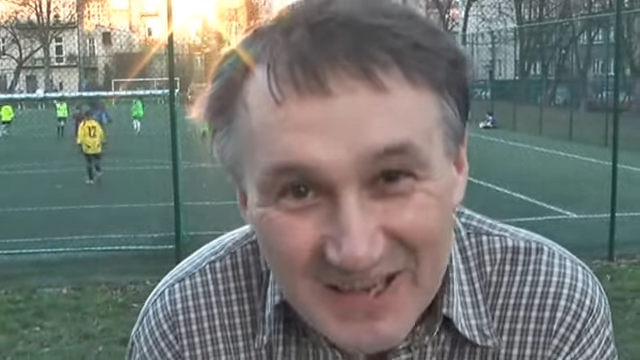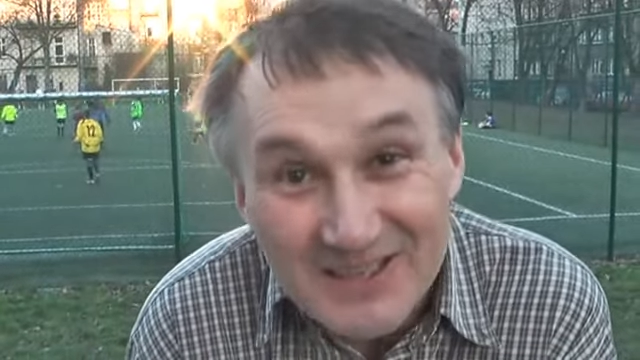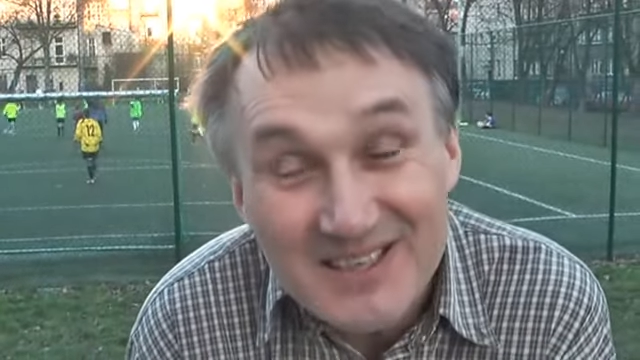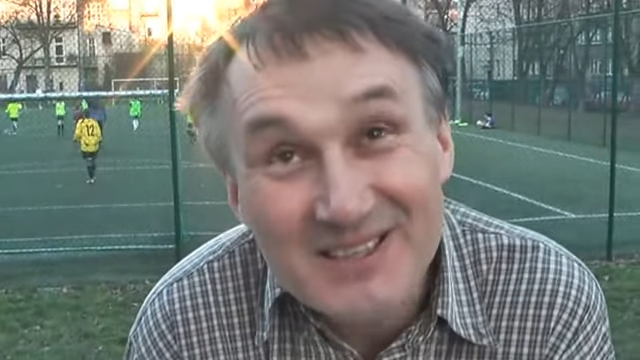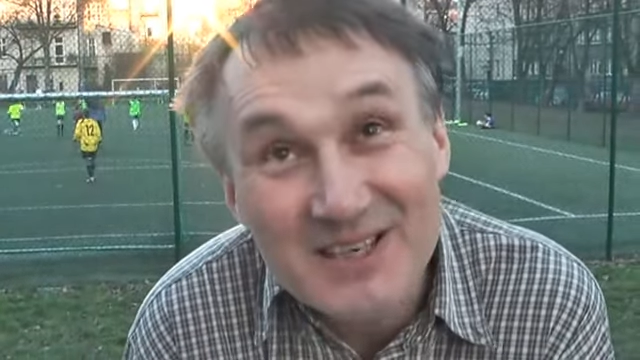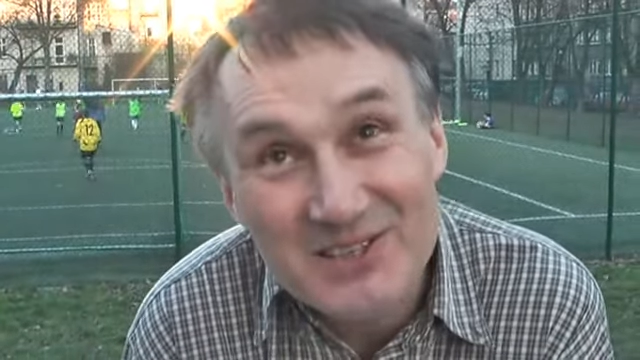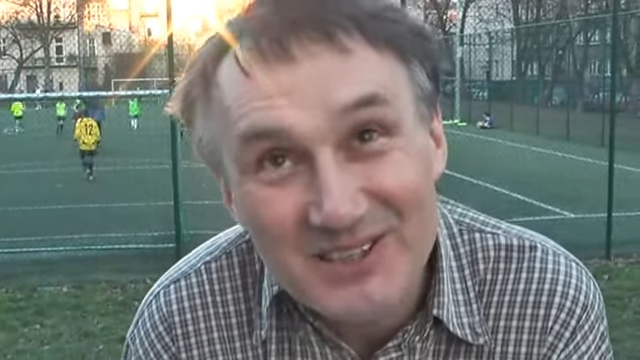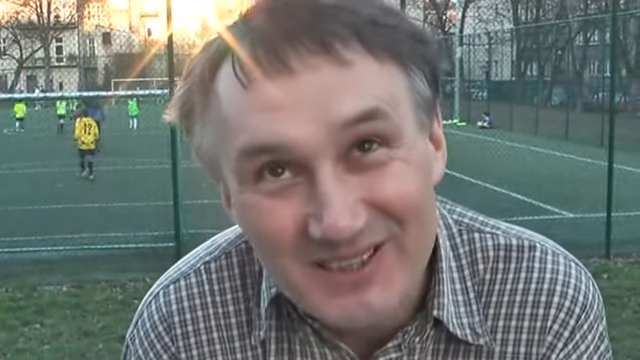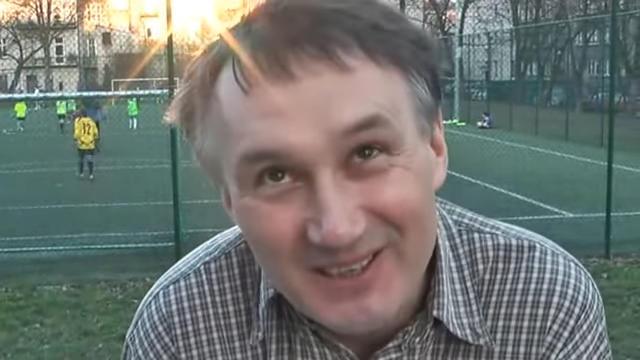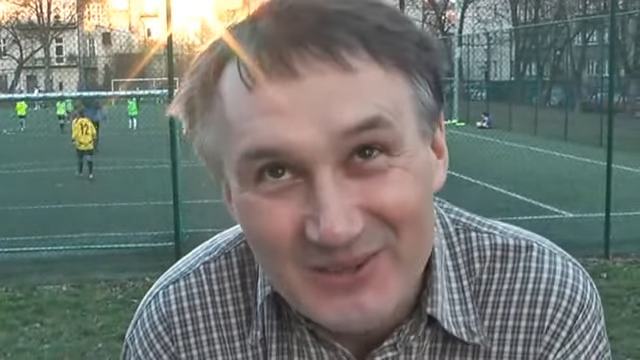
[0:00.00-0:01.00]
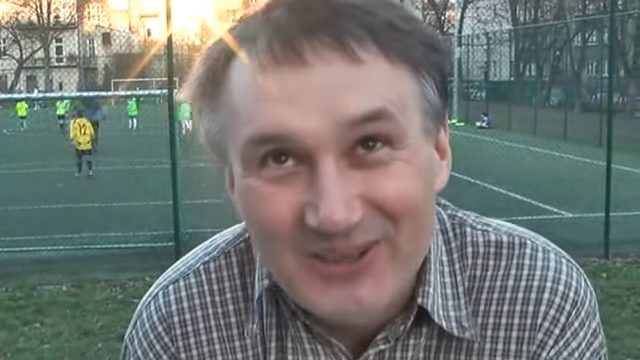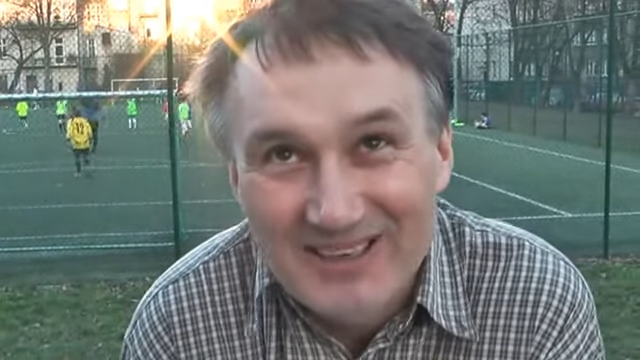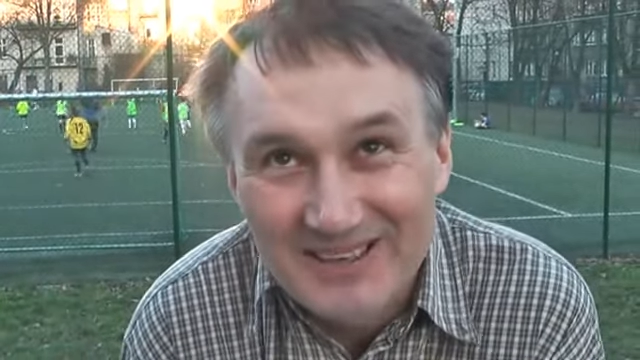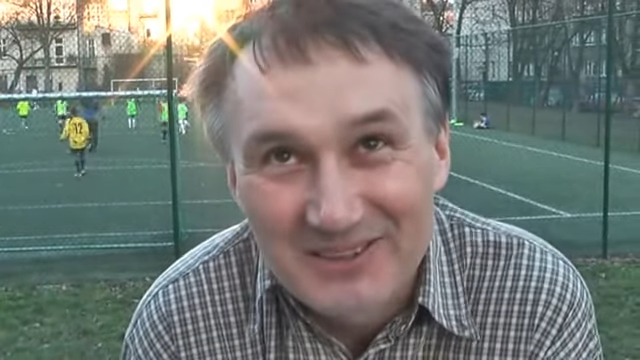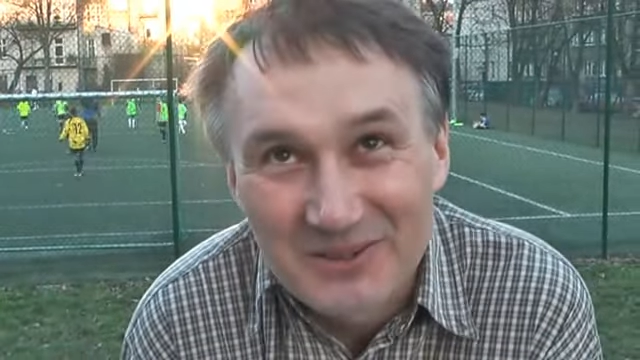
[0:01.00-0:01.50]
nieskazitelnego
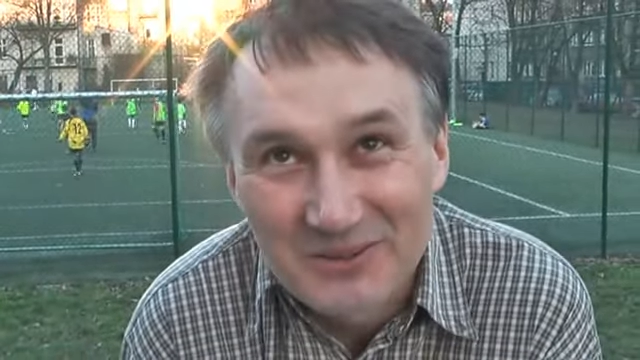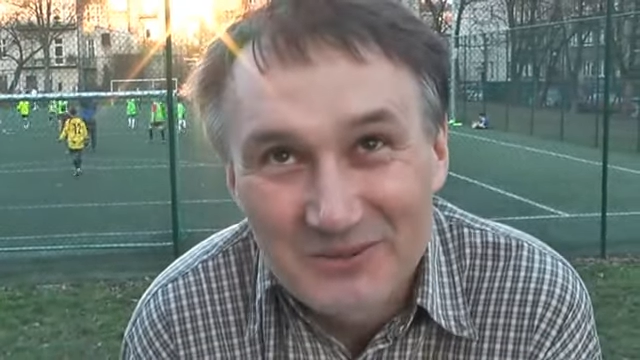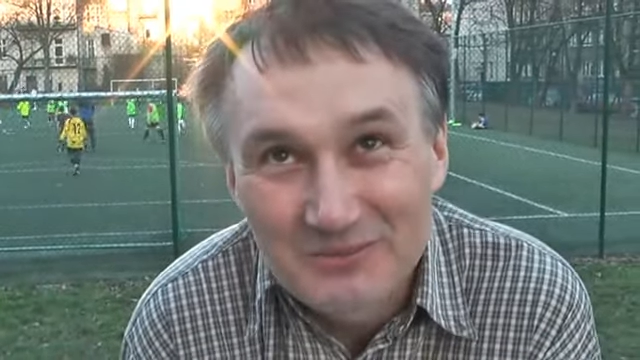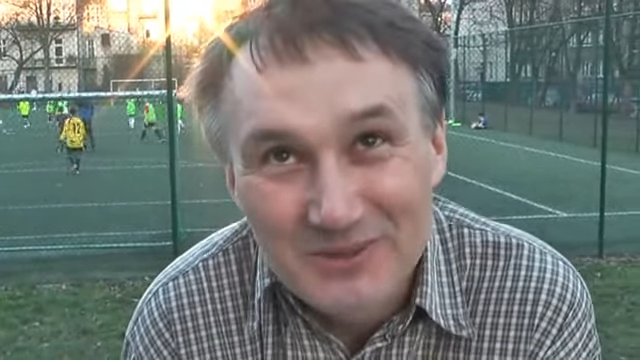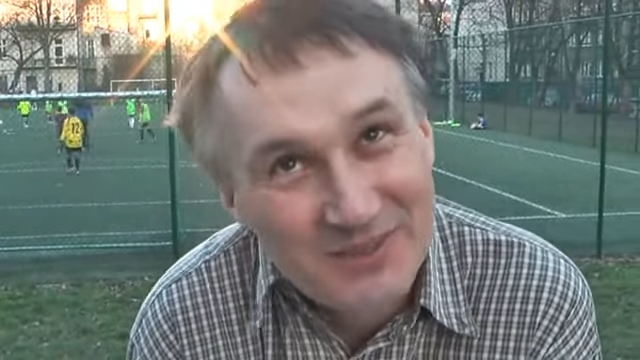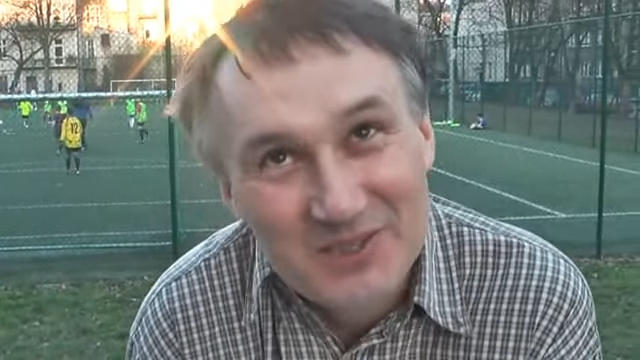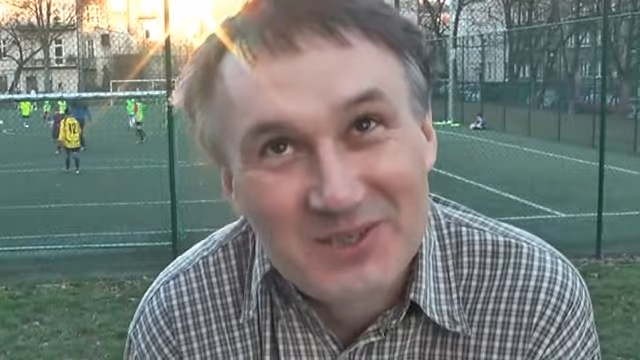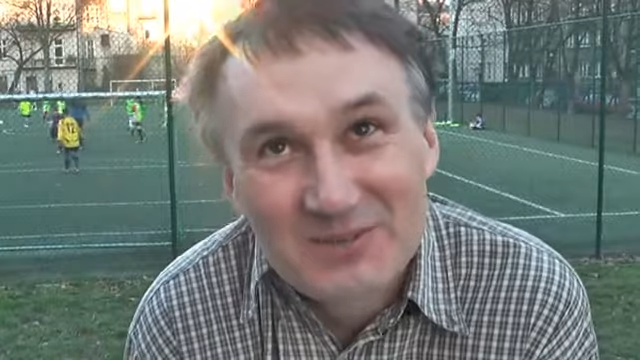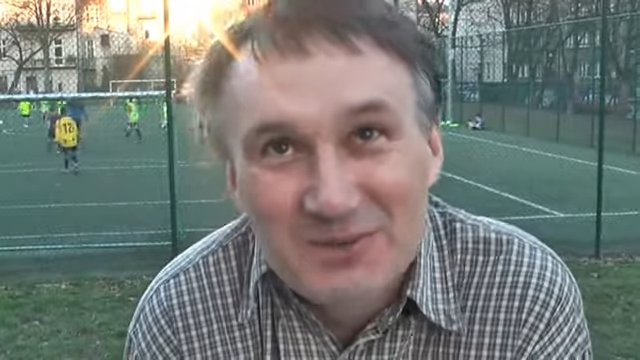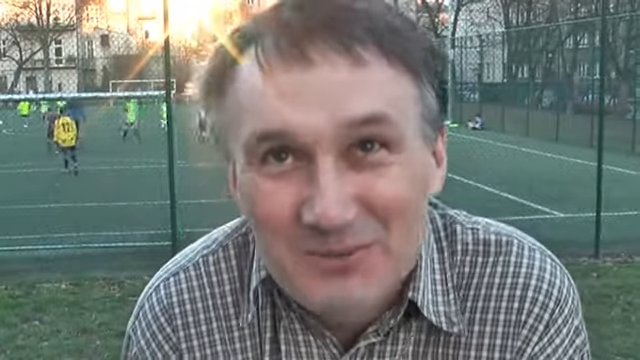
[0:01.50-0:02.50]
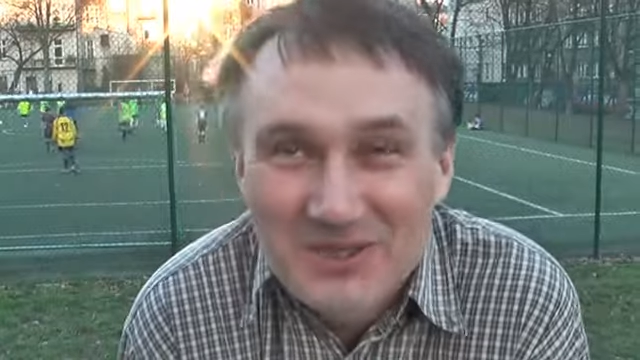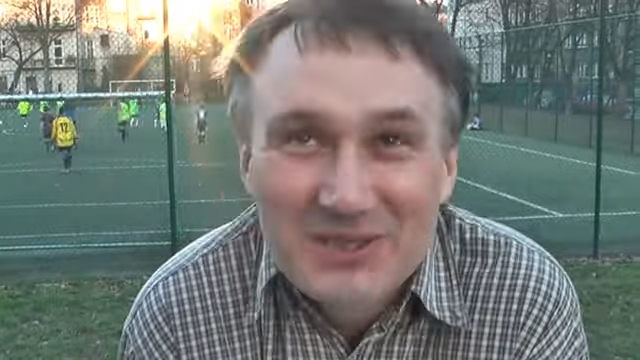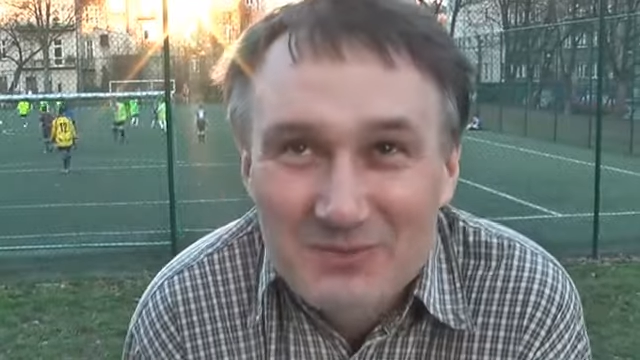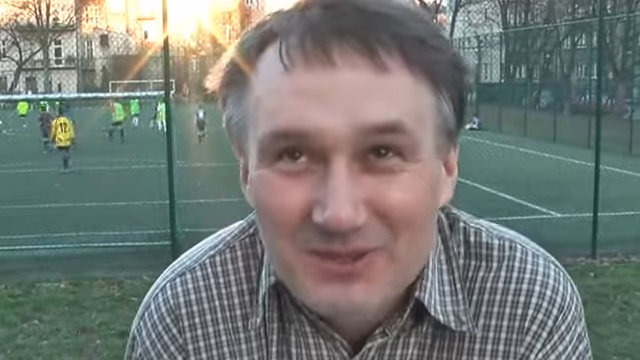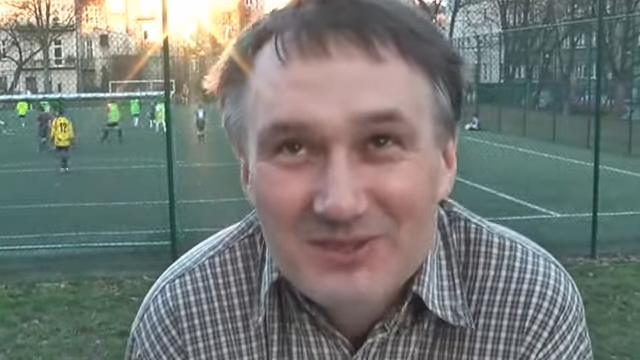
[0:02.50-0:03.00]
charakteru. Prawda, że nie sposób się
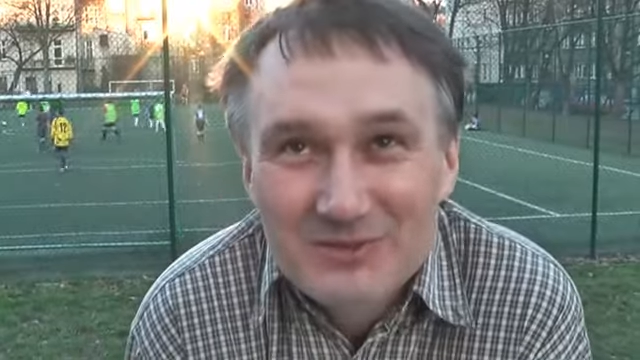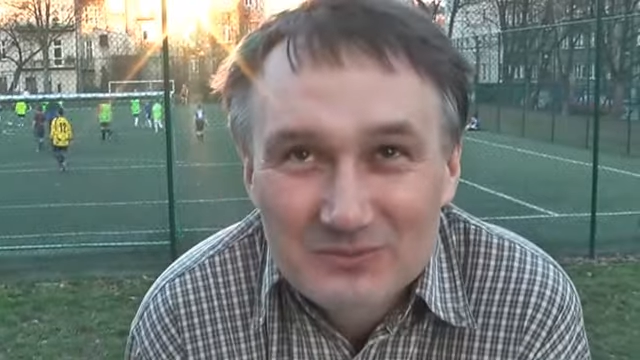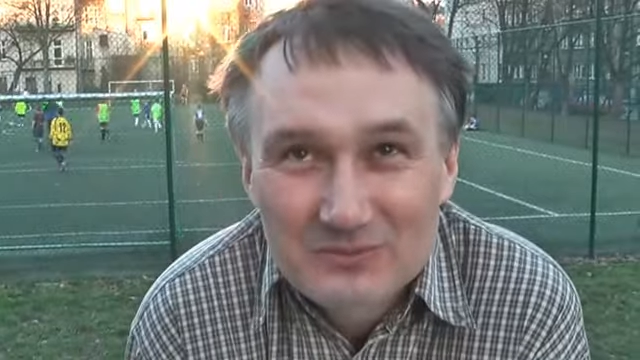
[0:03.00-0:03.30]
nie śmiać?